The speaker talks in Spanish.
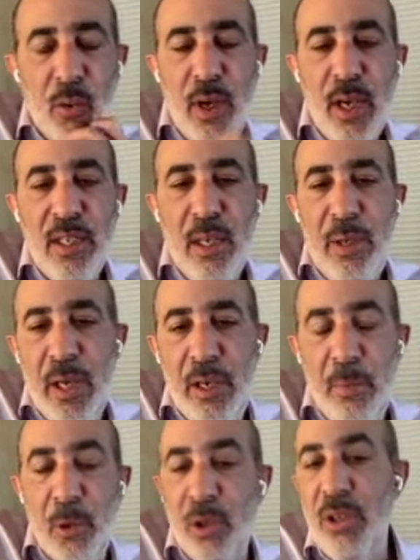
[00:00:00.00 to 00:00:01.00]
nunca sabía
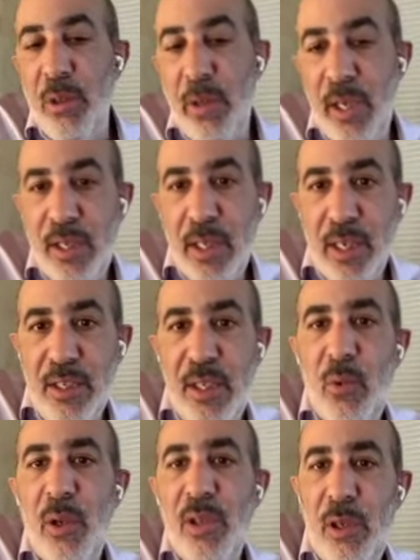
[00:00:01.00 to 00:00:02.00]
ni por dónde iba el taxi
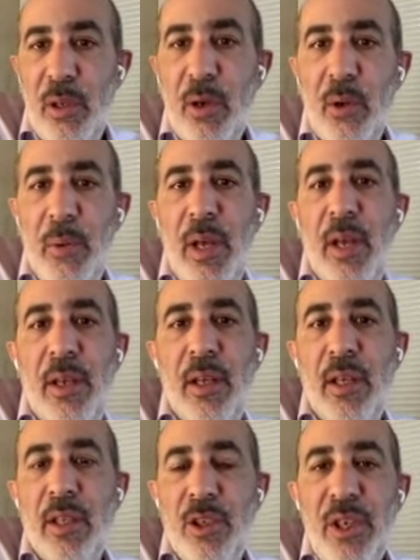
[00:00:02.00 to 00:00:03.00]
ni cuánto le iba a cobrar.
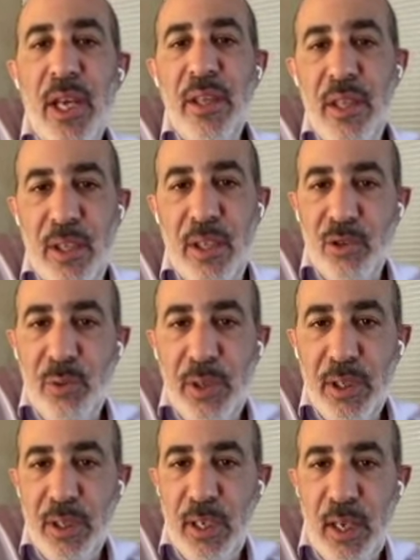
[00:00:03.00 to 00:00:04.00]
Y hoy antes de
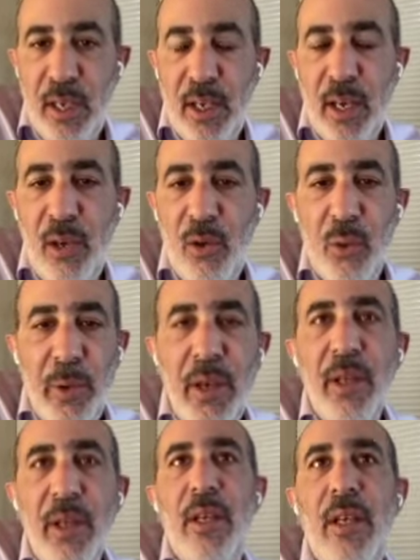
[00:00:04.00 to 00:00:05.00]
subirse al
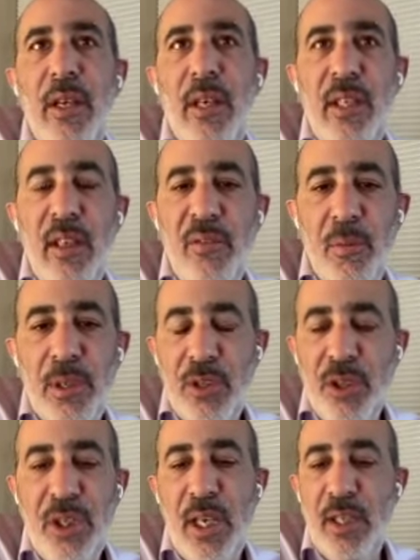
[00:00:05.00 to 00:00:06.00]
Uber, esta
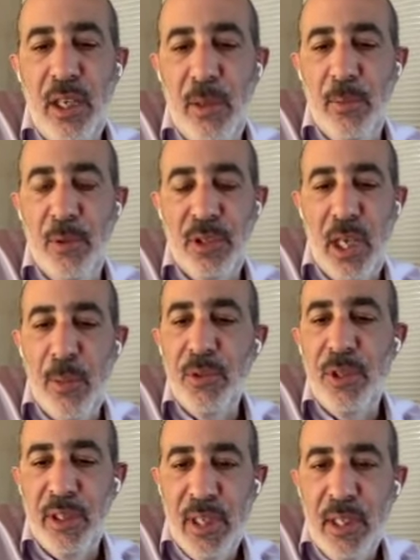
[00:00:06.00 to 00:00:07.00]
información ya la tenemos,
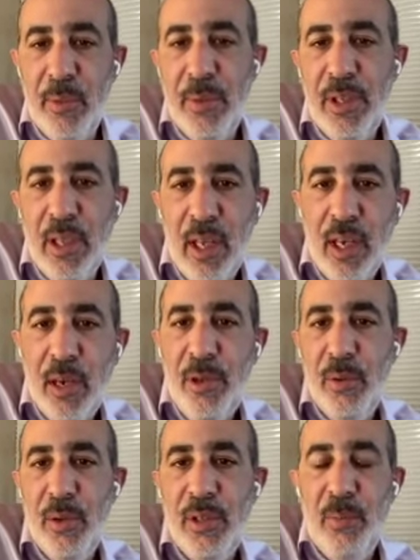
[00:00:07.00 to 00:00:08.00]
sabemos exactamente qué
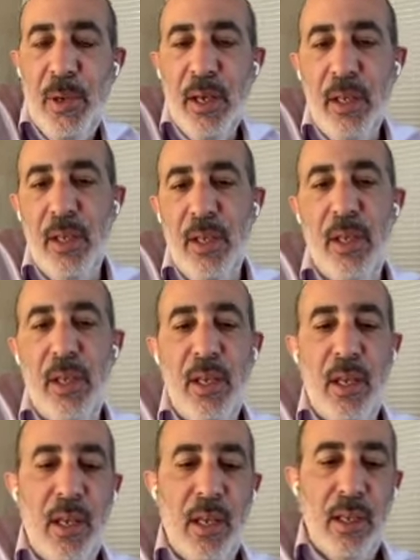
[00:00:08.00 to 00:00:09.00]
camino va a tomar
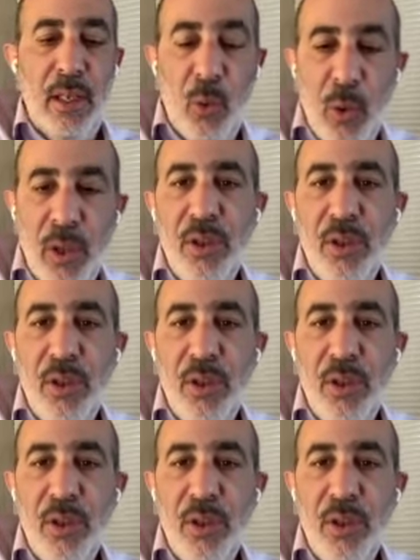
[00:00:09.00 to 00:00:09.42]
y